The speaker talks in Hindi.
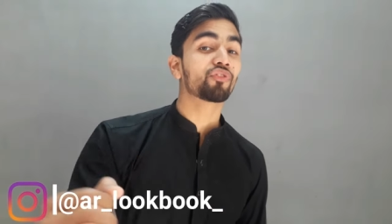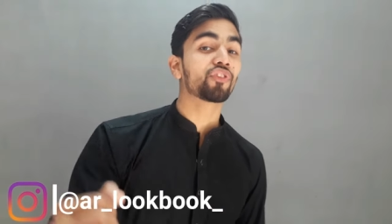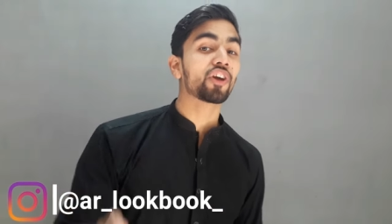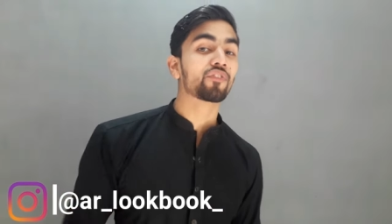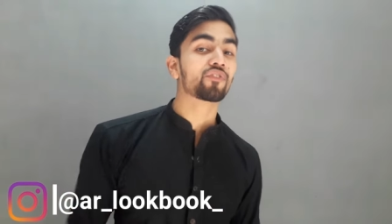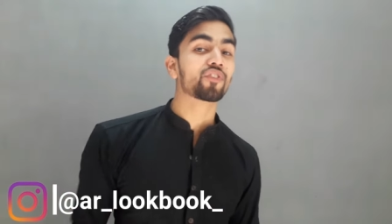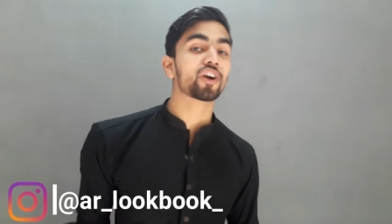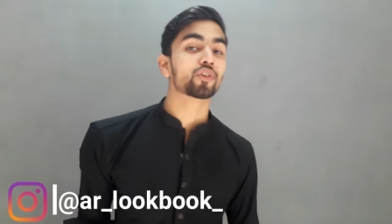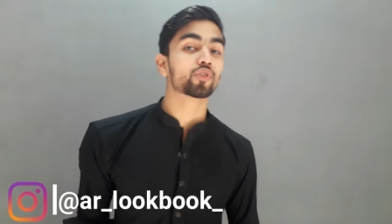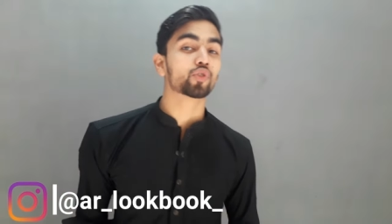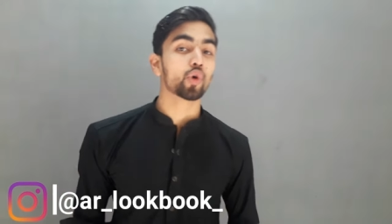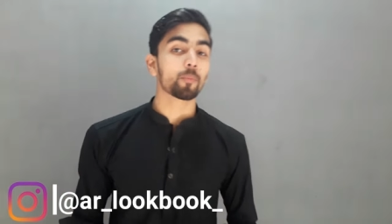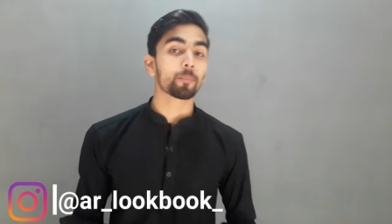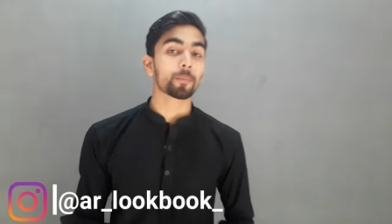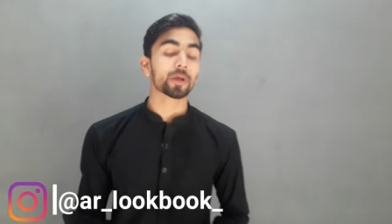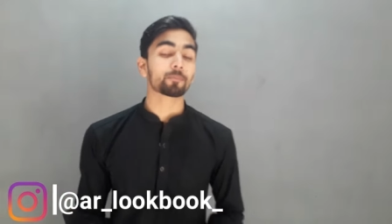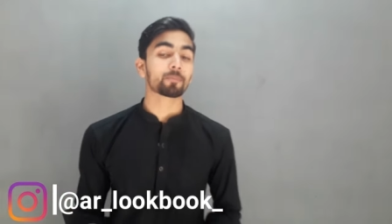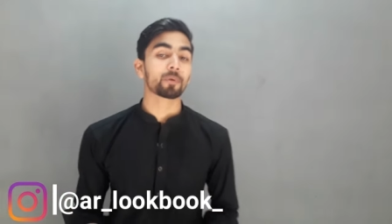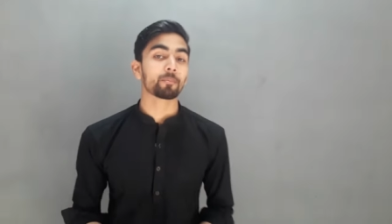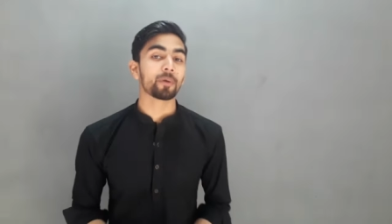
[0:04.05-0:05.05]
फेवरेट
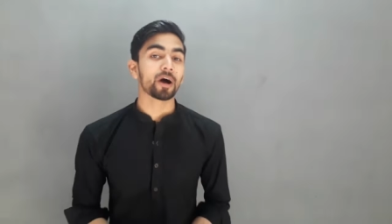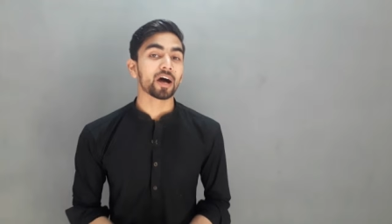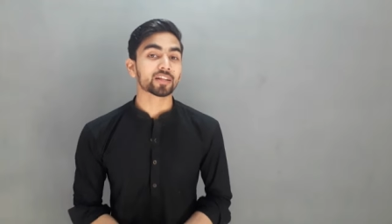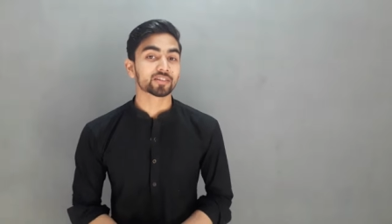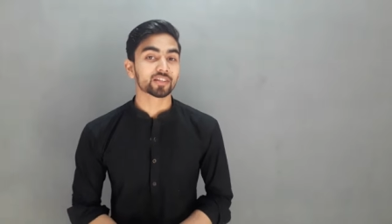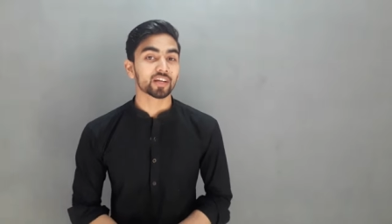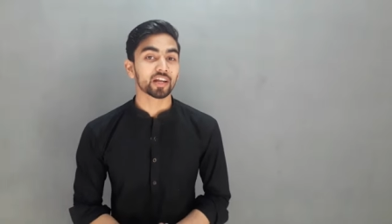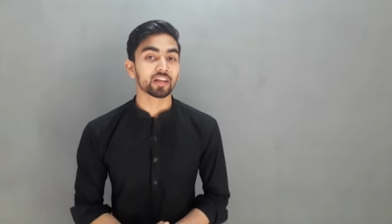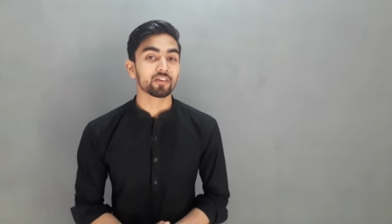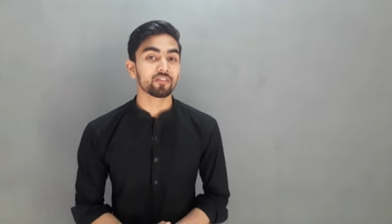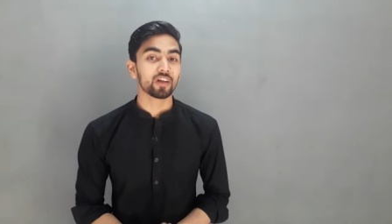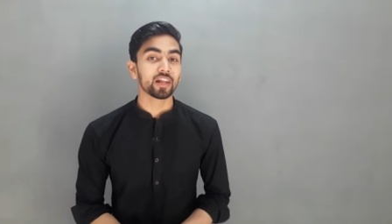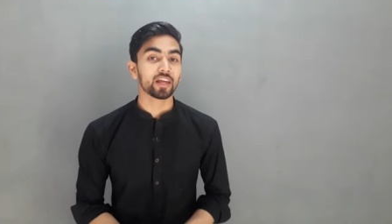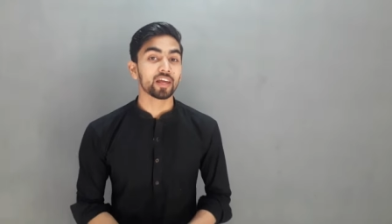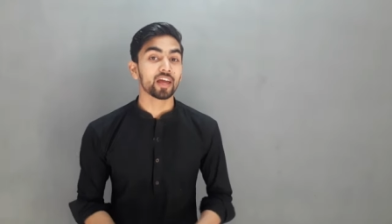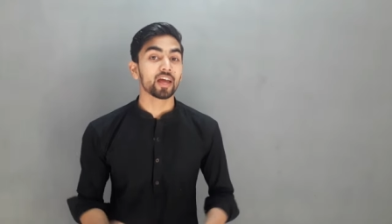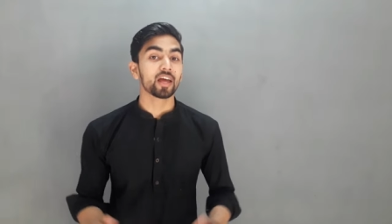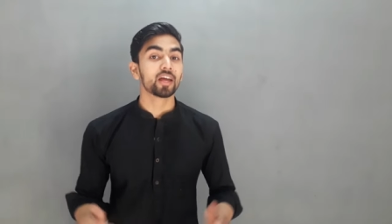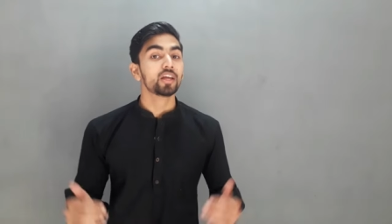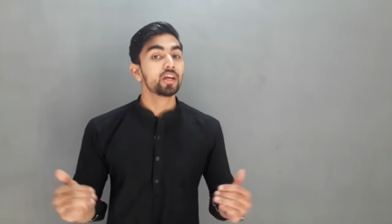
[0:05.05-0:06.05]
टॉपिक पे बात करने वाले
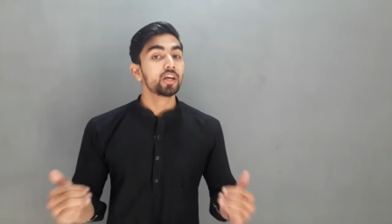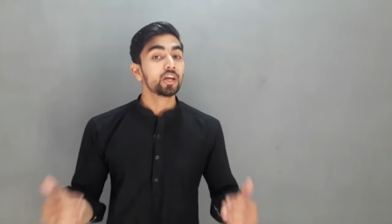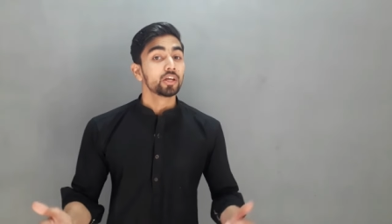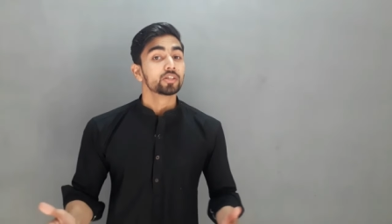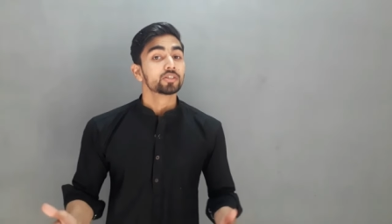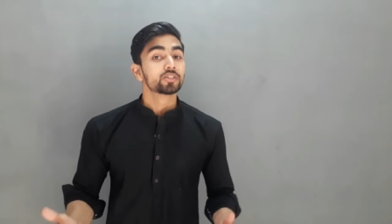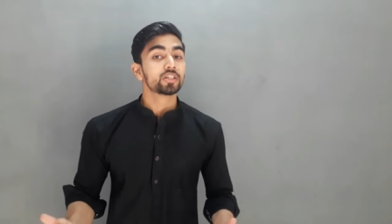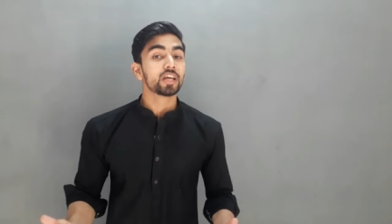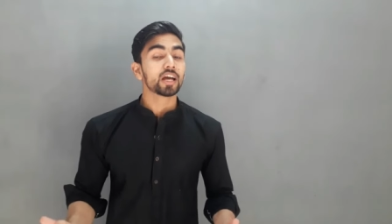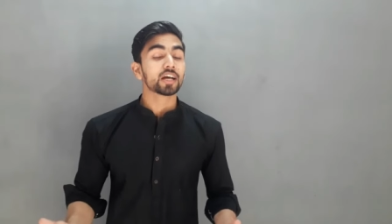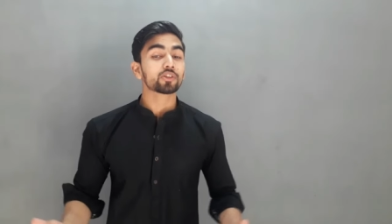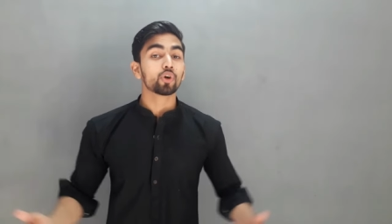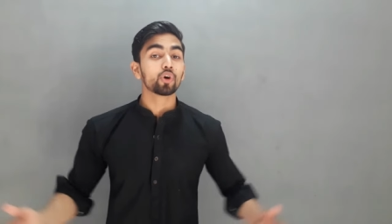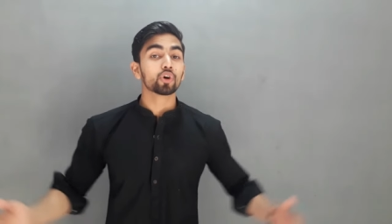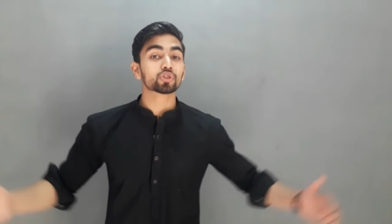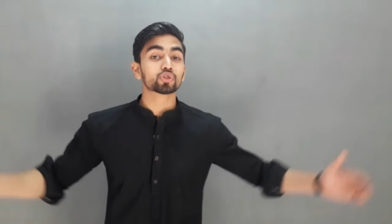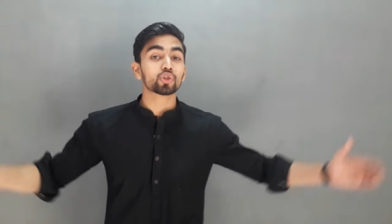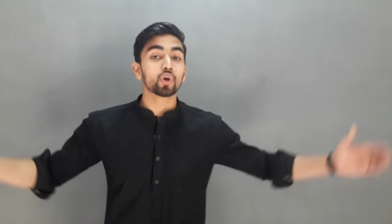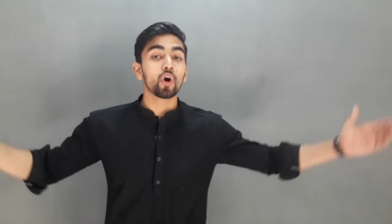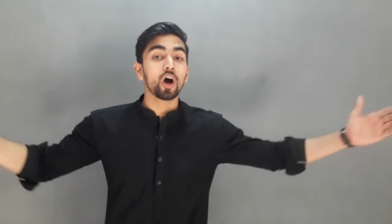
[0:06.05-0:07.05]
हैं जी हाँ
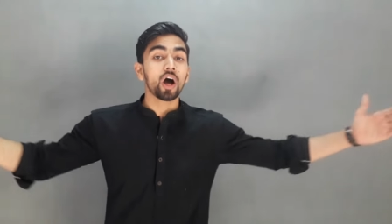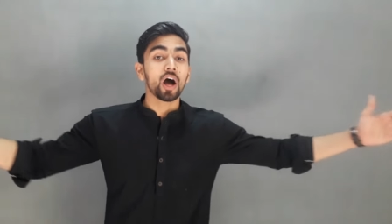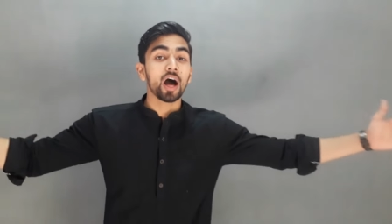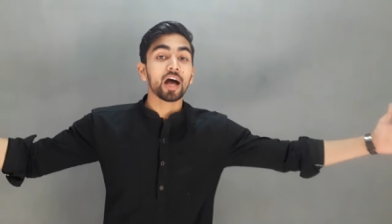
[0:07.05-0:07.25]
दोस्तों